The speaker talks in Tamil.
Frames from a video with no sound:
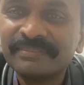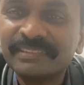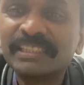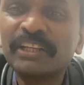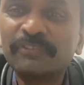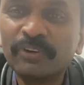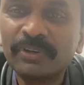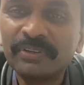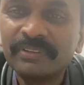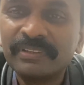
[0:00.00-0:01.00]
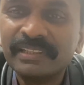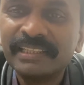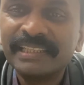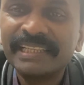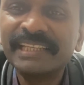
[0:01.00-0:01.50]
த்ரீ ஃபோர்
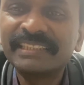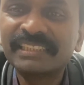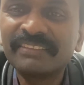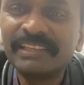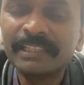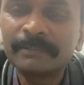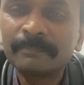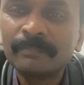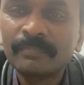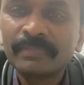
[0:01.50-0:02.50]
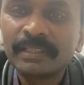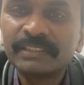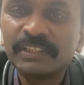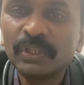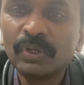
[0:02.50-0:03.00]
எயிட் செவன்
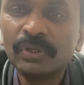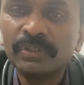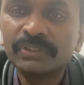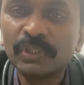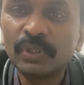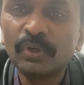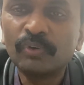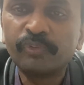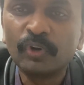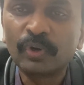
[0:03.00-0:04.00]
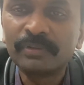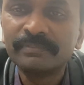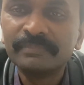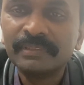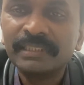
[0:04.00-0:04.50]
ஸீரோ ஸீரோ ஃபோர்
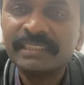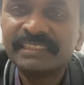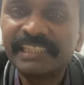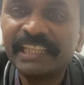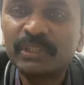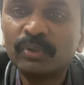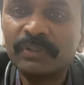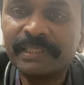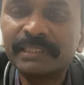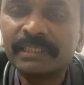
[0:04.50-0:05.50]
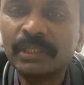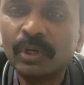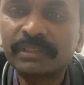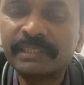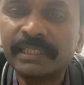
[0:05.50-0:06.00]
ஸ்டே டியூன் வித்
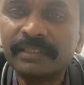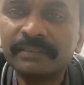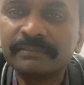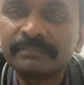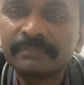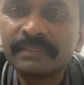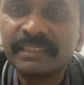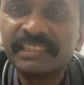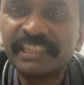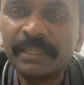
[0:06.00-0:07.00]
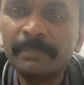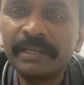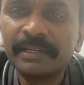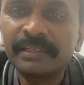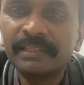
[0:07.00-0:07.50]
டாக்டர்
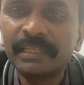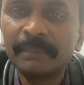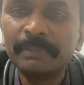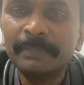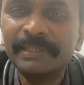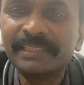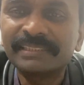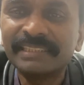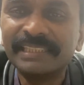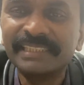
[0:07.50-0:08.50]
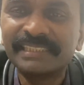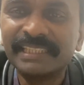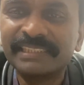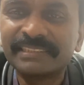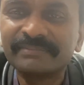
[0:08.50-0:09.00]
ஷீபன் எம்பிபிஎஸ்
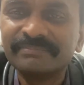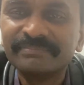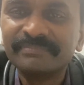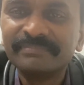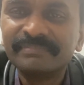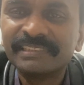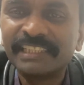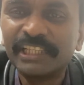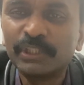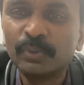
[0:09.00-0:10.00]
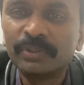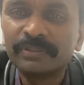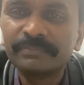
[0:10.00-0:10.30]
டிசிஹெச் ஸ்டே டியூன்